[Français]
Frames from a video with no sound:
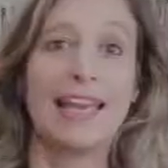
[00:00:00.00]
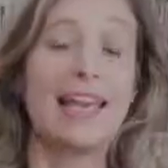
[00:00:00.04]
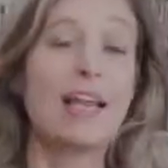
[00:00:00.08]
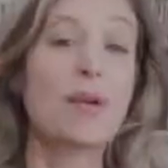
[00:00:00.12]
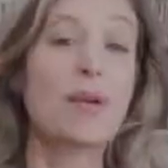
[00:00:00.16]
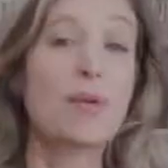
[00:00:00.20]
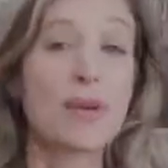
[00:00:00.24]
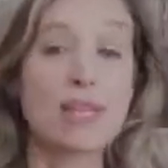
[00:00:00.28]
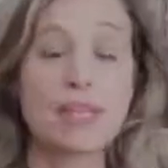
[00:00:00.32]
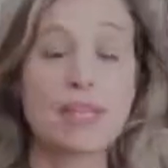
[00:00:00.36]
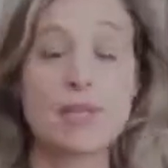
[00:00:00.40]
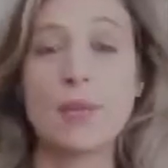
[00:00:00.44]

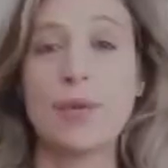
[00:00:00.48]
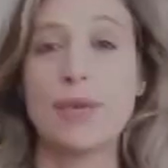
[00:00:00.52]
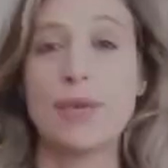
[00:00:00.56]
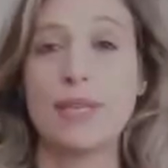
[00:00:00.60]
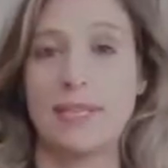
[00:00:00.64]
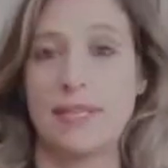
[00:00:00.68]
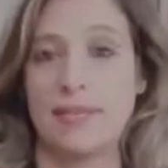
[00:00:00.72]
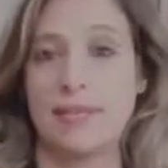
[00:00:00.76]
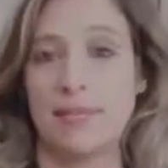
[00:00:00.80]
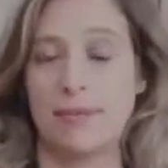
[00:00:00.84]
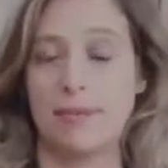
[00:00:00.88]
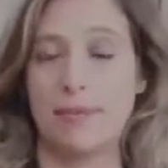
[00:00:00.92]
L'équation
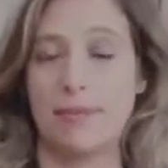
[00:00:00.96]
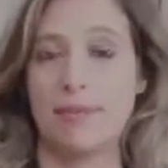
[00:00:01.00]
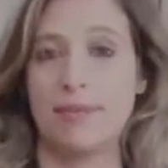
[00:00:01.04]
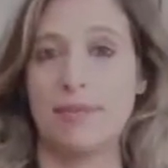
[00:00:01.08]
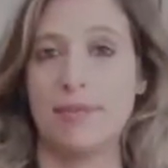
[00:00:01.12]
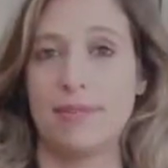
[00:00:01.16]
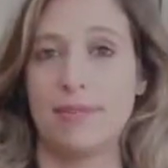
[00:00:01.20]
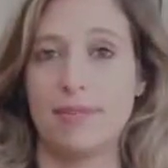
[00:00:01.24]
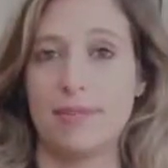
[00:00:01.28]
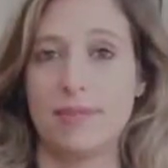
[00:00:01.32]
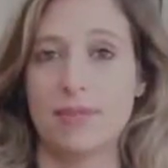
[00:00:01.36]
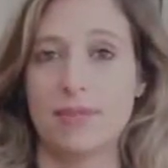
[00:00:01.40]
est simple.
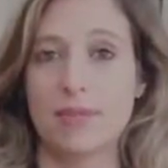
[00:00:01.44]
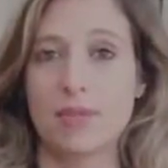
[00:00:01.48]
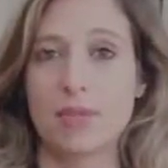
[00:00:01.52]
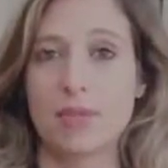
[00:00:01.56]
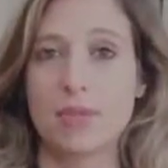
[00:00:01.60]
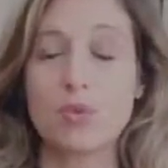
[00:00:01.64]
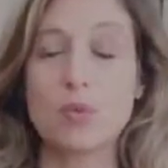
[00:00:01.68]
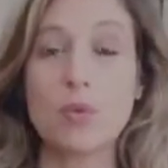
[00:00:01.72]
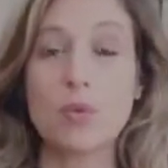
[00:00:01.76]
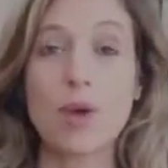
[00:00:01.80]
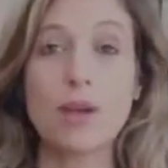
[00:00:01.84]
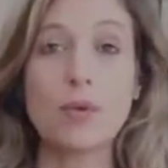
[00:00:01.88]

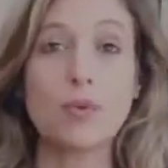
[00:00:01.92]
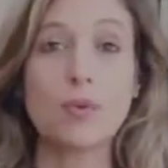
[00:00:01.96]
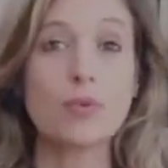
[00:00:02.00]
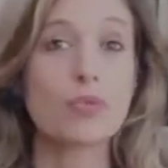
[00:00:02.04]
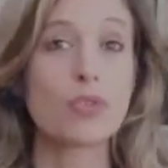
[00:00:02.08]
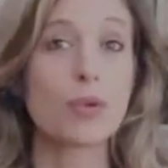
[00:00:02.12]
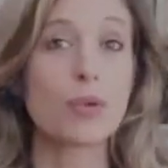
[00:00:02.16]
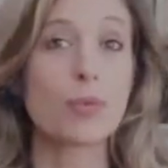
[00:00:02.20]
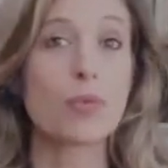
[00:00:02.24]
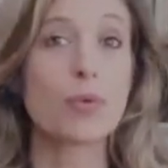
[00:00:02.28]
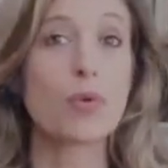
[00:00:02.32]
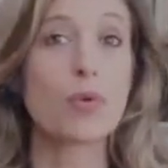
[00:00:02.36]
Soit nous
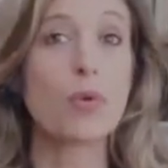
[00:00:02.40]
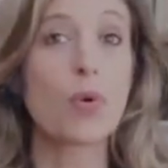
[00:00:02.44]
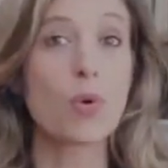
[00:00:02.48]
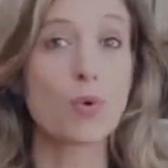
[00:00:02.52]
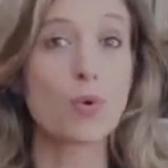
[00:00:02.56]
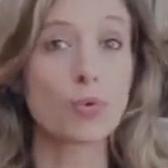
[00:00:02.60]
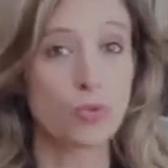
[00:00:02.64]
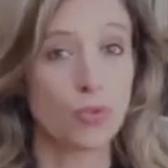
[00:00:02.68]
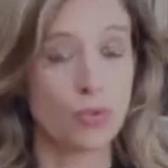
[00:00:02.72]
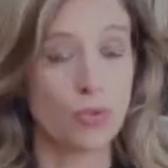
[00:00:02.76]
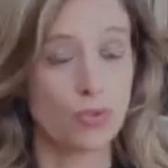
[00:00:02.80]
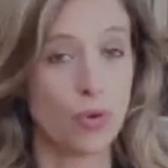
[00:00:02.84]
sommes
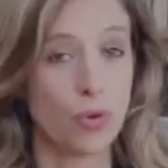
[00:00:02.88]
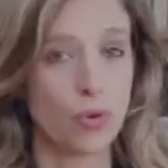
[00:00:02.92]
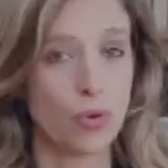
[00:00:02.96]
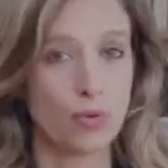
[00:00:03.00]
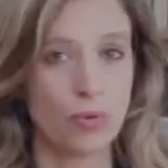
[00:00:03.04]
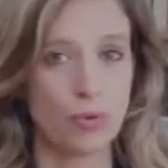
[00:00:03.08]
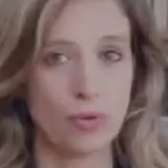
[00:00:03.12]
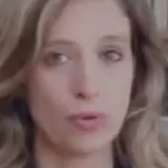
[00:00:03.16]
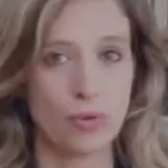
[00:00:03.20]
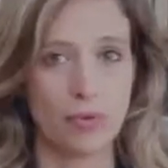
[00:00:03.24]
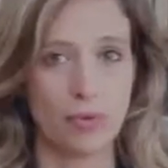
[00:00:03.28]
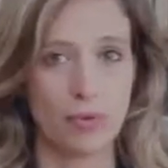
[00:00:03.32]

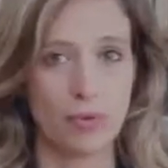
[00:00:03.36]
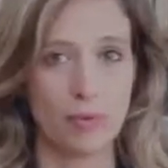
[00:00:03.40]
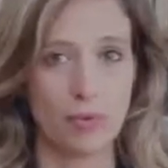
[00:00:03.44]
conscients de nos